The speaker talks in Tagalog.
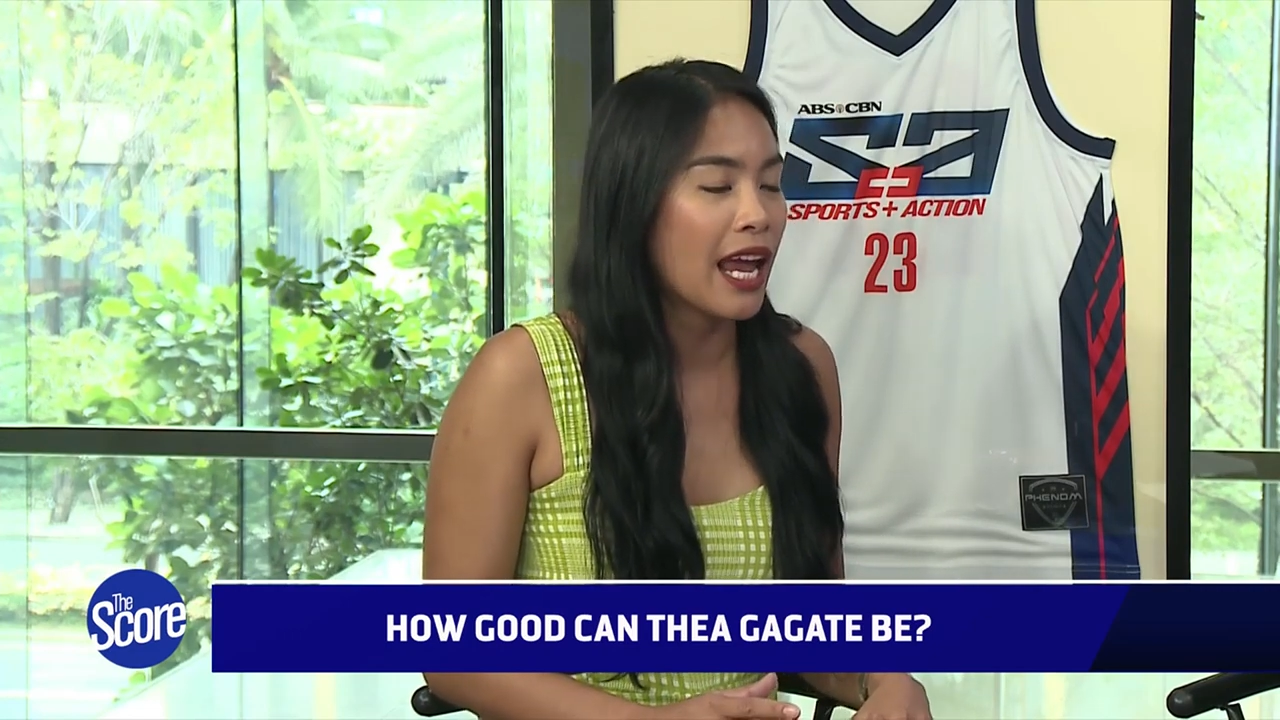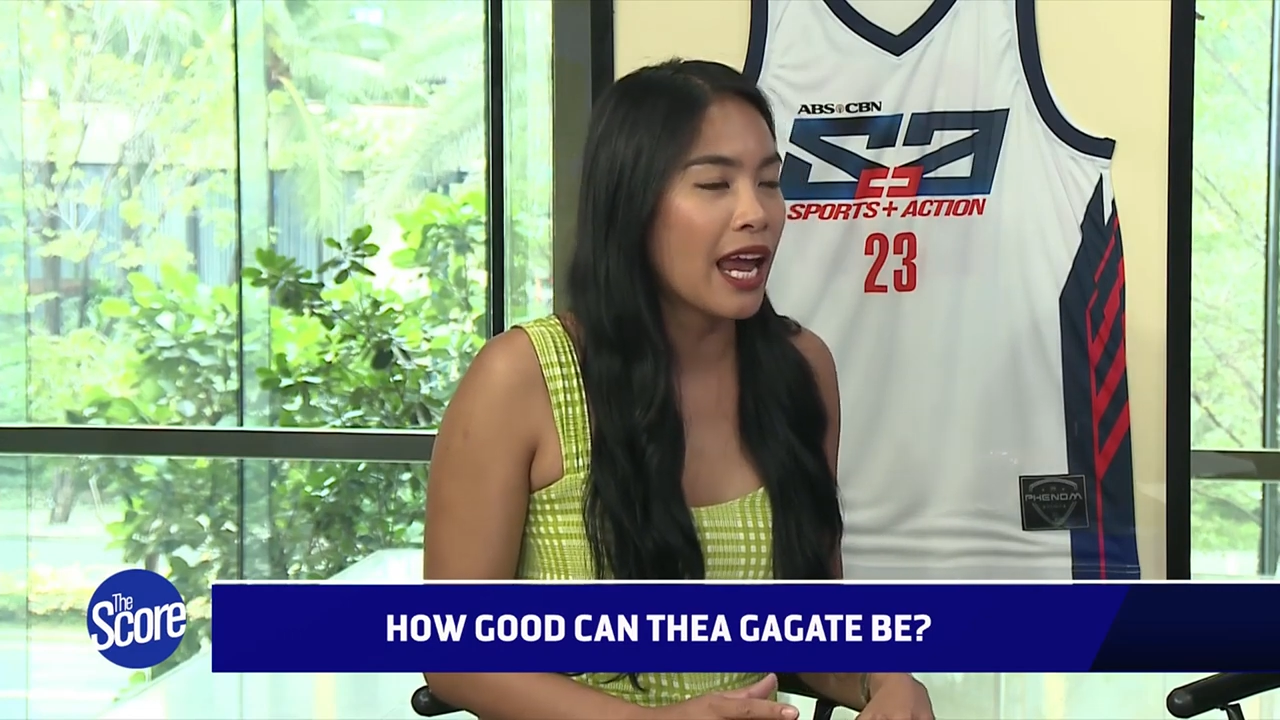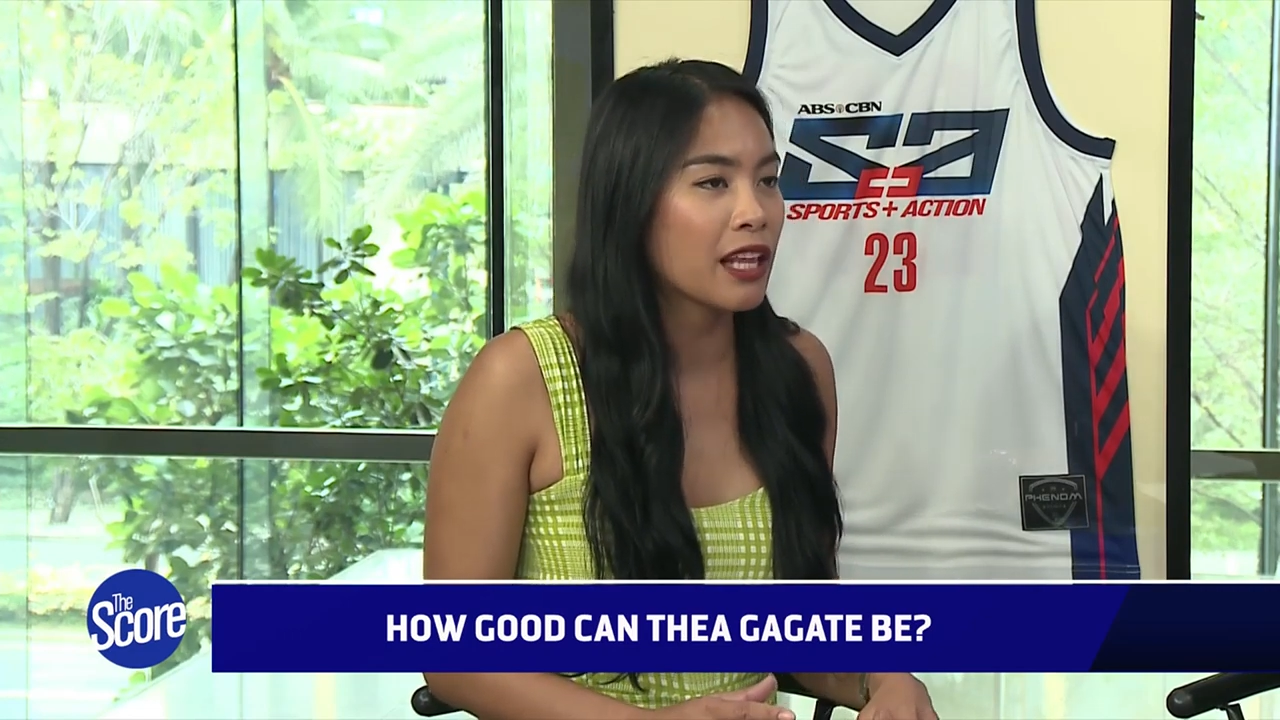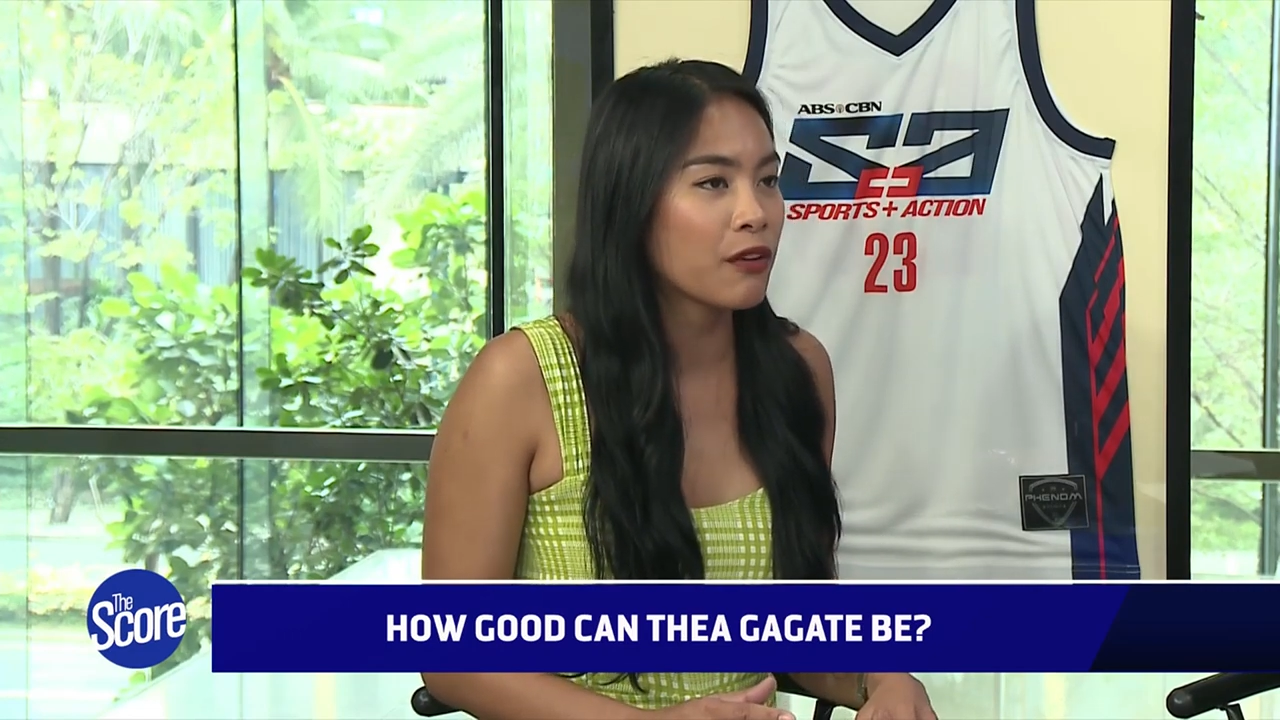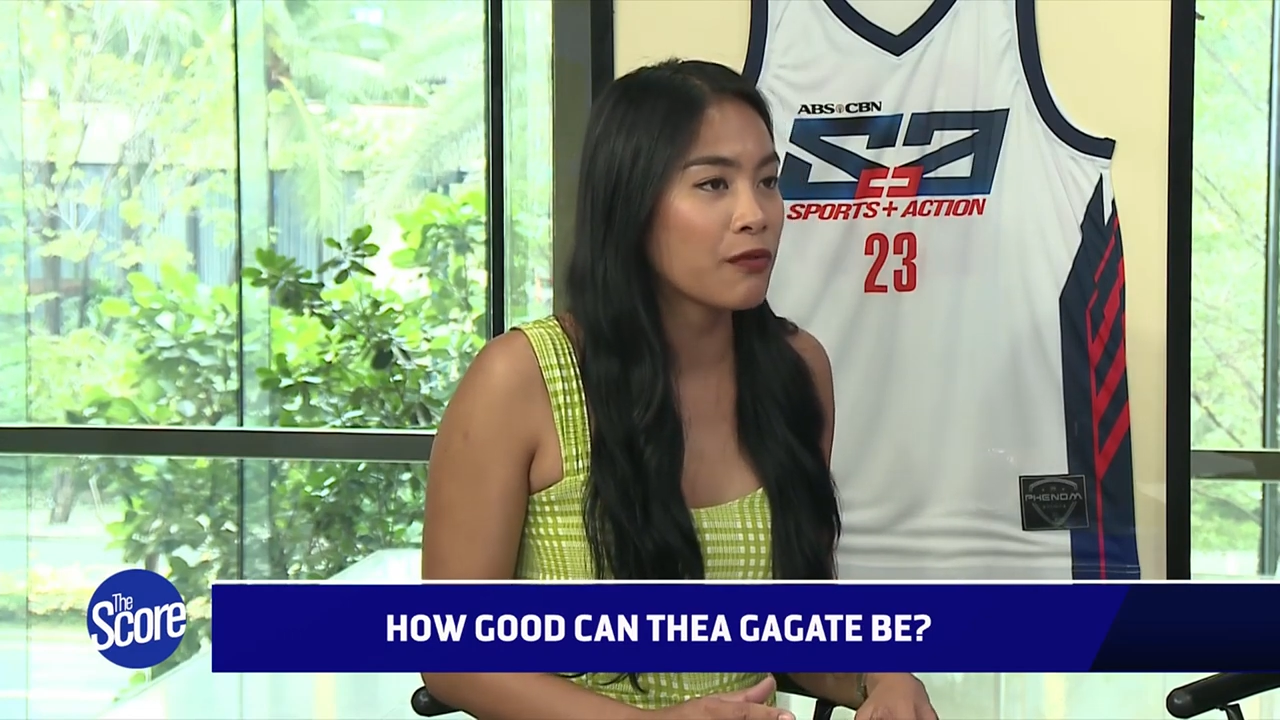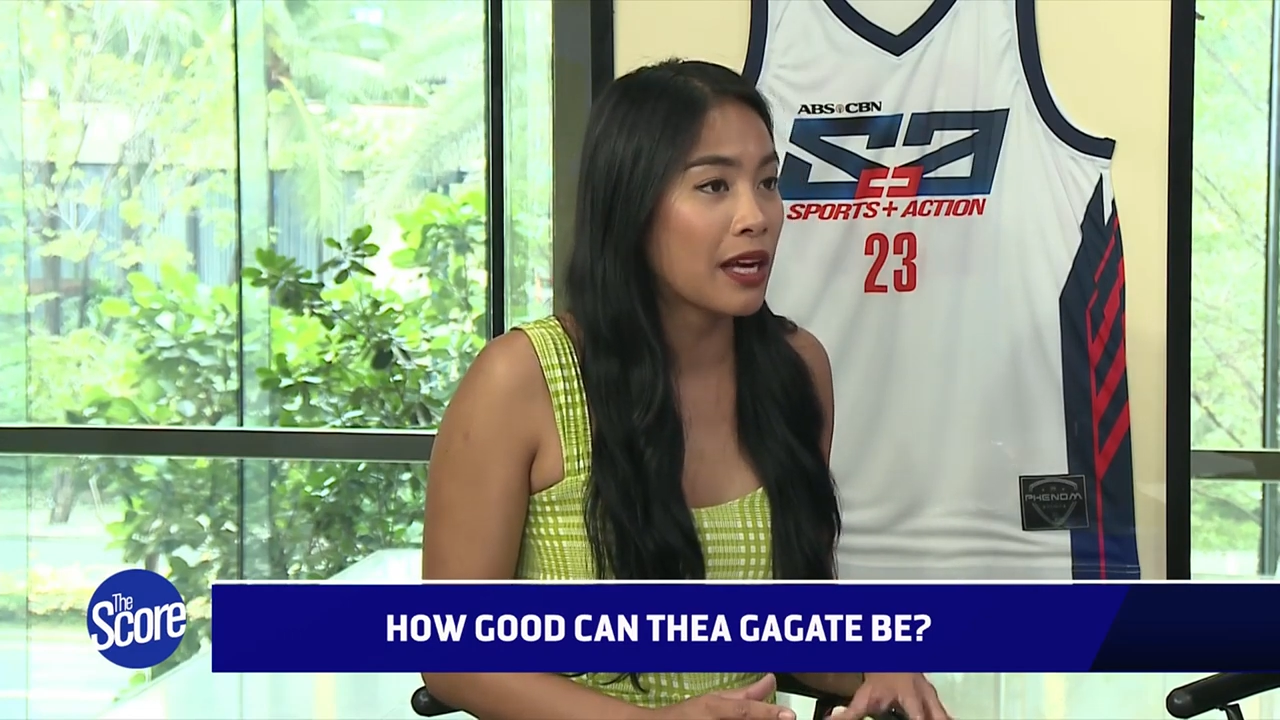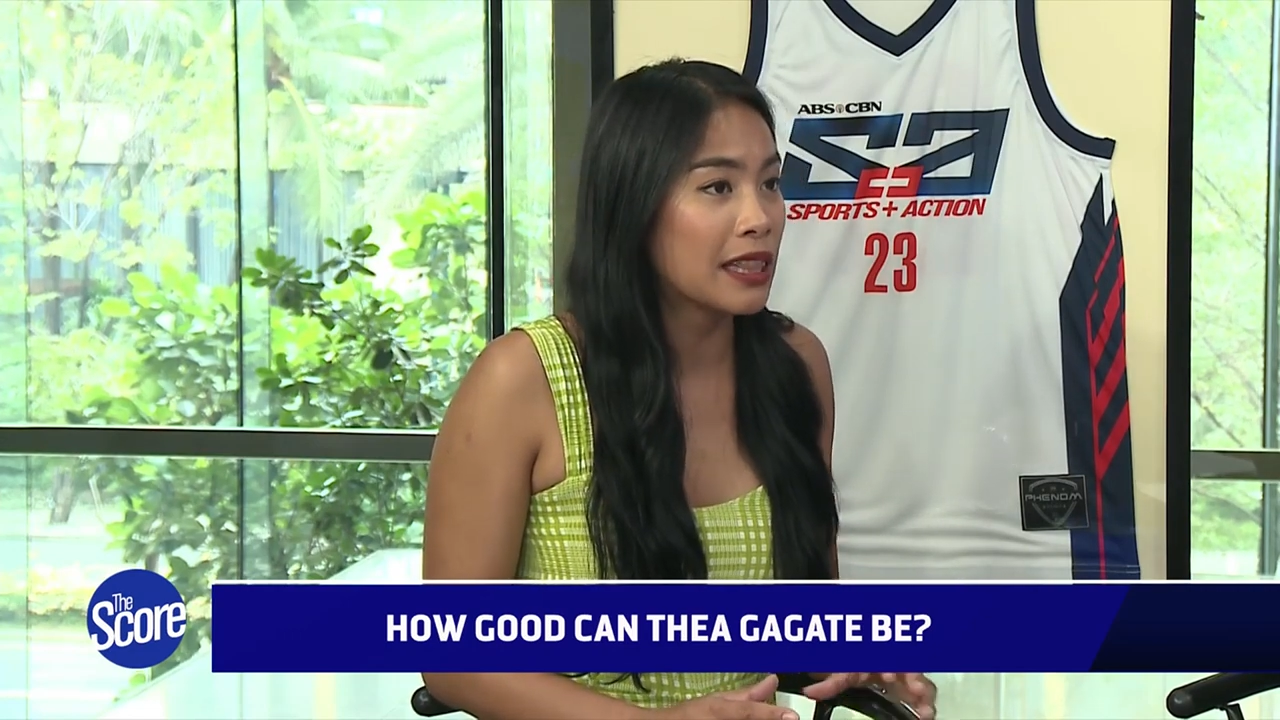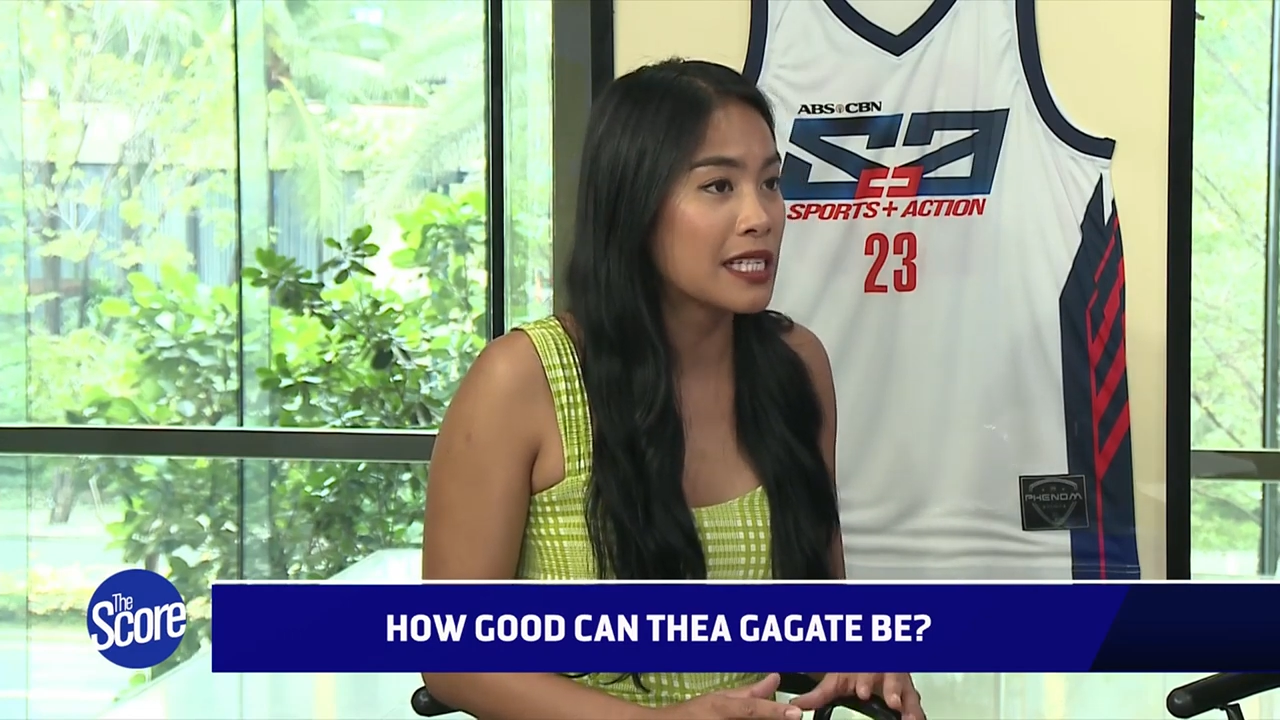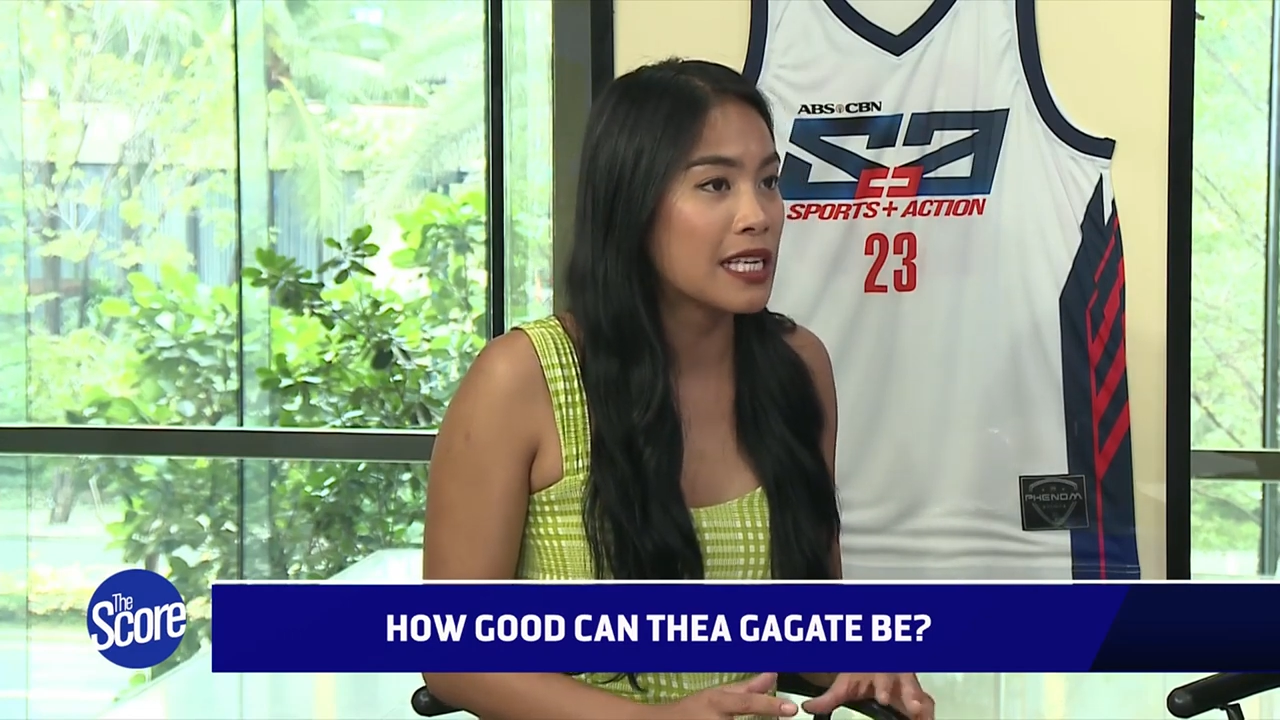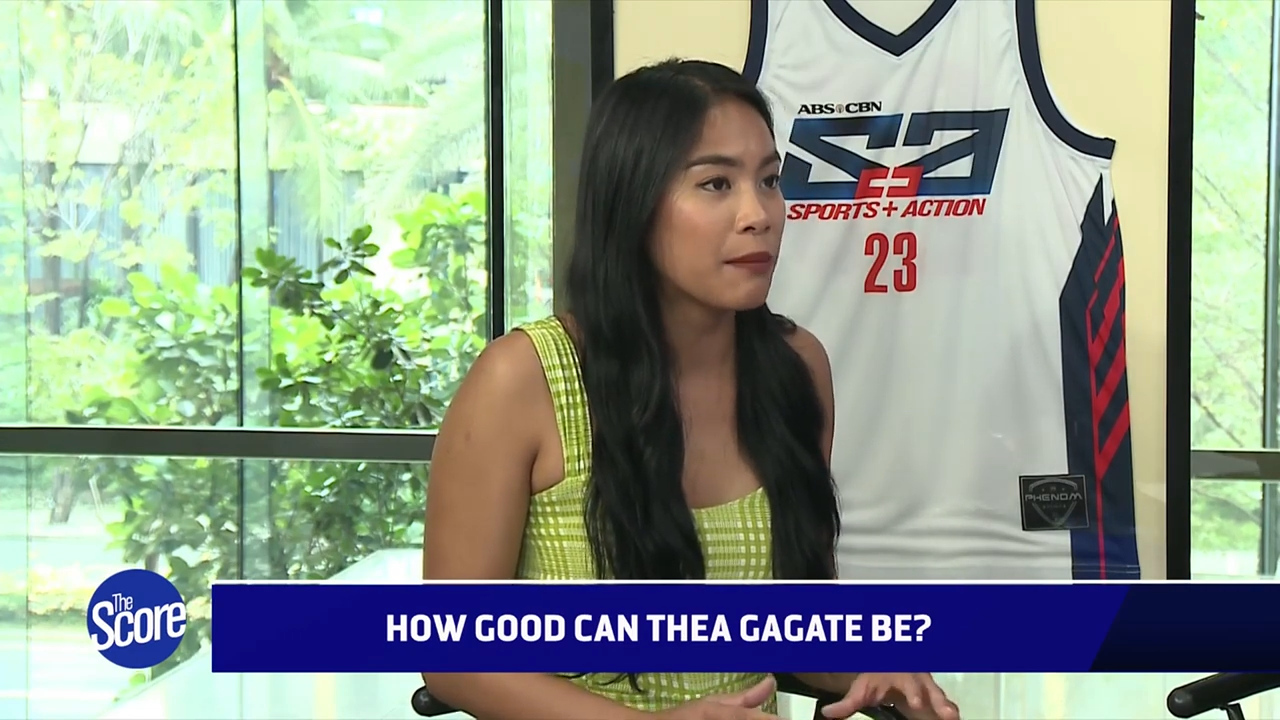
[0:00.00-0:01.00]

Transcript: And of, at the